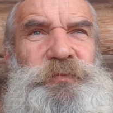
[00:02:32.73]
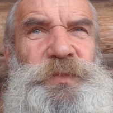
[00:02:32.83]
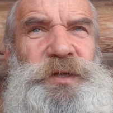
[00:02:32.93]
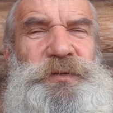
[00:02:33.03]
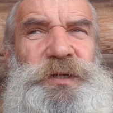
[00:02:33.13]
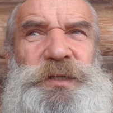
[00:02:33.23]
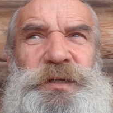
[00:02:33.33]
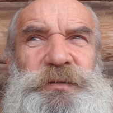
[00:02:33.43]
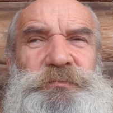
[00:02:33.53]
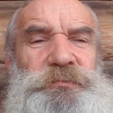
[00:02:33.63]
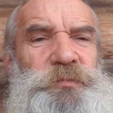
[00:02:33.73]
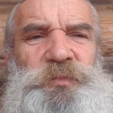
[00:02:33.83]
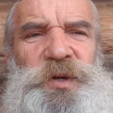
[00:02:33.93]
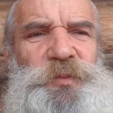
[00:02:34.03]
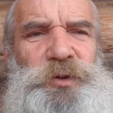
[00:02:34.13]
инвалидка,
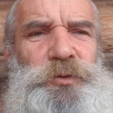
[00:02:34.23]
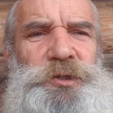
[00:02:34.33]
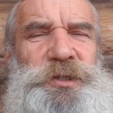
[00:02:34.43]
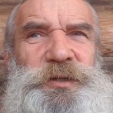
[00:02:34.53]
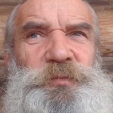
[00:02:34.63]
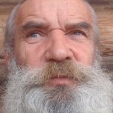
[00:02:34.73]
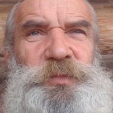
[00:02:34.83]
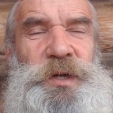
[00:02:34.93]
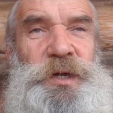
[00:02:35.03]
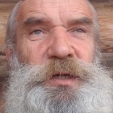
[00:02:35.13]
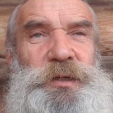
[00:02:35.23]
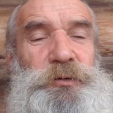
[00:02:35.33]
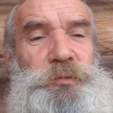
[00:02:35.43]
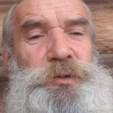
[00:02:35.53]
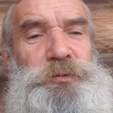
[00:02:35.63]
мне в первую очередь так, так
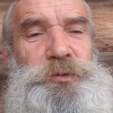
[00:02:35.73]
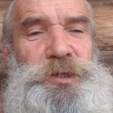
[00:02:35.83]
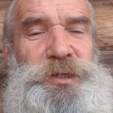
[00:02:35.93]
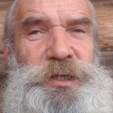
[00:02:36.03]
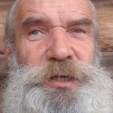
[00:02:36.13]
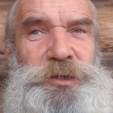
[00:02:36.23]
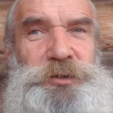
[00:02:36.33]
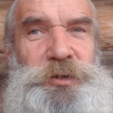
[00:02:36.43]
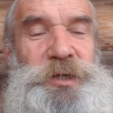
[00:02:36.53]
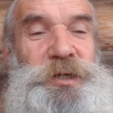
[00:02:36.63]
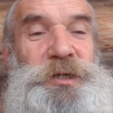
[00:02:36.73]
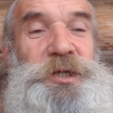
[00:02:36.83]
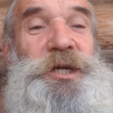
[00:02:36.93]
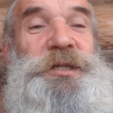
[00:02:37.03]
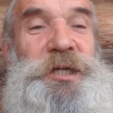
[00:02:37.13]
вот мне тут сказали, что
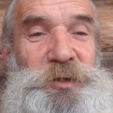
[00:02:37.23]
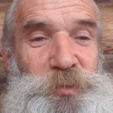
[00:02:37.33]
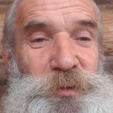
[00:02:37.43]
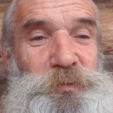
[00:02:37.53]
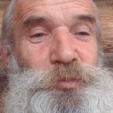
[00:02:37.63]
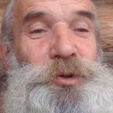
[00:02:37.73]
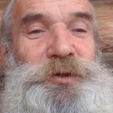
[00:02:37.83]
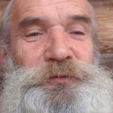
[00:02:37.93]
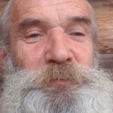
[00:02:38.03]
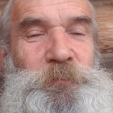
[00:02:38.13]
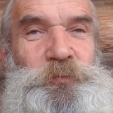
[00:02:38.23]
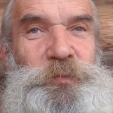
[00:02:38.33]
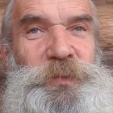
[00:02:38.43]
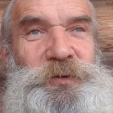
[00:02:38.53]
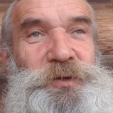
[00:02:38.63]
и она теперь против.
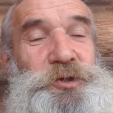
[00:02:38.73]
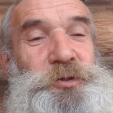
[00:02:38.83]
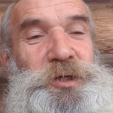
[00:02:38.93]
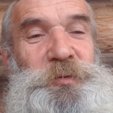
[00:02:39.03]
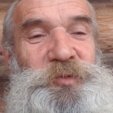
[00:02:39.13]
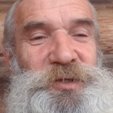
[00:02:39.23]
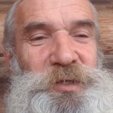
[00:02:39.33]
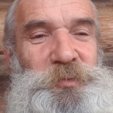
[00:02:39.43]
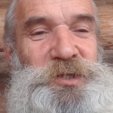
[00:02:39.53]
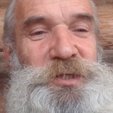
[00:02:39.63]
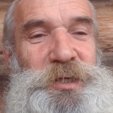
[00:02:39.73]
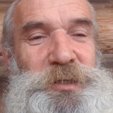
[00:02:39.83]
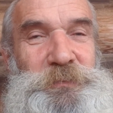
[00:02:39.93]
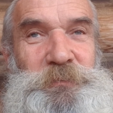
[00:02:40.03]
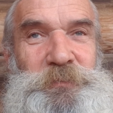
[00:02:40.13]
Значит, что-то ей объяснили,
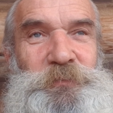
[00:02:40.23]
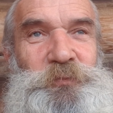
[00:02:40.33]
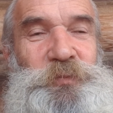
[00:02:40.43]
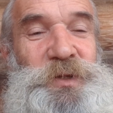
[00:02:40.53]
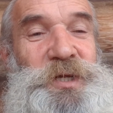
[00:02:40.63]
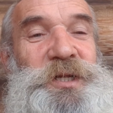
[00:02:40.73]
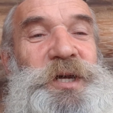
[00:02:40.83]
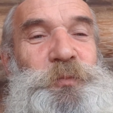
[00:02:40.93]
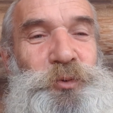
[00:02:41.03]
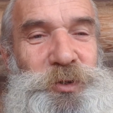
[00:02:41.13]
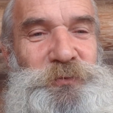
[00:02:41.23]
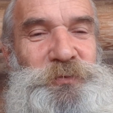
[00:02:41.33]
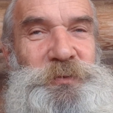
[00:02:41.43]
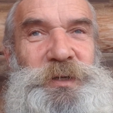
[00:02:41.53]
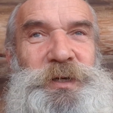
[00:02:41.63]
и она против.
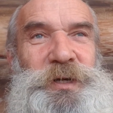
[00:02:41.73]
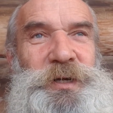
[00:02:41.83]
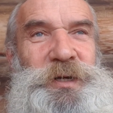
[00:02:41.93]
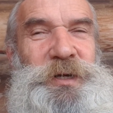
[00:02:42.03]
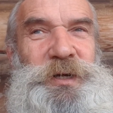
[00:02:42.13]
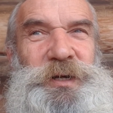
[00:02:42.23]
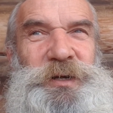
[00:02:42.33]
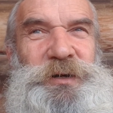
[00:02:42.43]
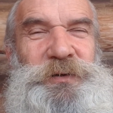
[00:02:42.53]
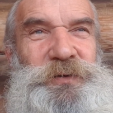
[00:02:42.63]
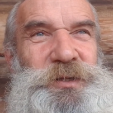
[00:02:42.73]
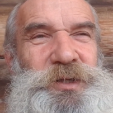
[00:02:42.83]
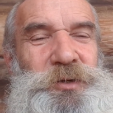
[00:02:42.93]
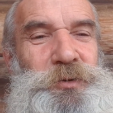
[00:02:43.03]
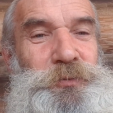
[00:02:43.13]
Вот
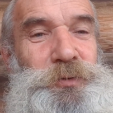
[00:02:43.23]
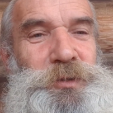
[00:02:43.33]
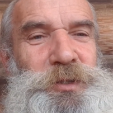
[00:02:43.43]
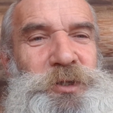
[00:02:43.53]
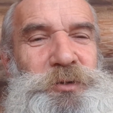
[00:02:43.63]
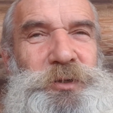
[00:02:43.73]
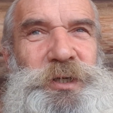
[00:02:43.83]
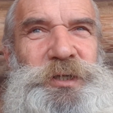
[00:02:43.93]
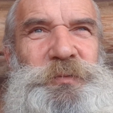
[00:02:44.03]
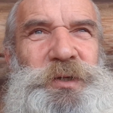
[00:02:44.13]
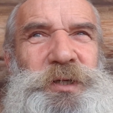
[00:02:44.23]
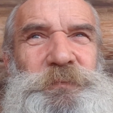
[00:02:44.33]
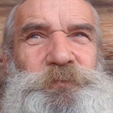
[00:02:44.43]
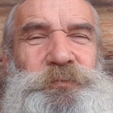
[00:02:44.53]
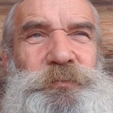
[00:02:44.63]
такой вот анекдот, роды мои.
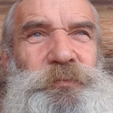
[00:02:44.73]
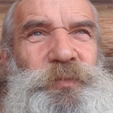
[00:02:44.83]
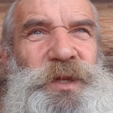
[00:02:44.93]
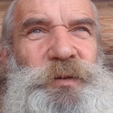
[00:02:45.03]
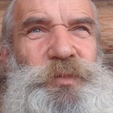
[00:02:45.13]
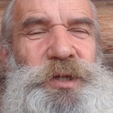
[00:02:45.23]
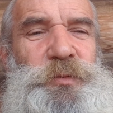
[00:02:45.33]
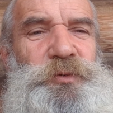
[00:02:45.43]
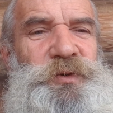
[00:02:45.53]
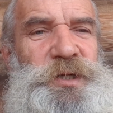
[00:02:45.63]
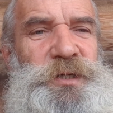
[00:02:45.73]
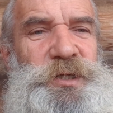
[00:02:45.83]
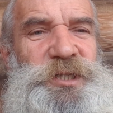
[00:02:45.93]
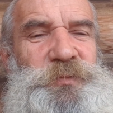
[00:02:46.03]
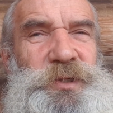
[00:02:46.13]
Было бы весело,
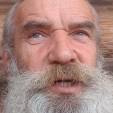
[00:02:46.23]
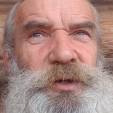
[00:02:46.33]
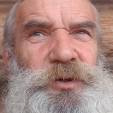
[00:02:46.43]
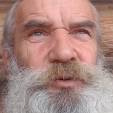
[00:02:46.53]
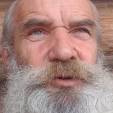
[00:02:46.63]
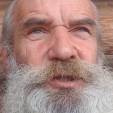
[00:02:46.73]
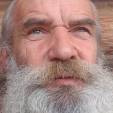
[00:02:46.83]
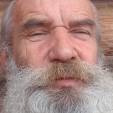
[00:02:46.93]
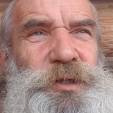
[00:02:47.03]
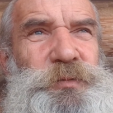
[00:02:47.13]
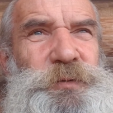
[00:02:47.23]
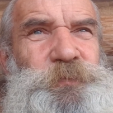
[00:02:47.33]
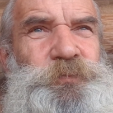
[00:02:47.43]
если бы не так грустно было бы.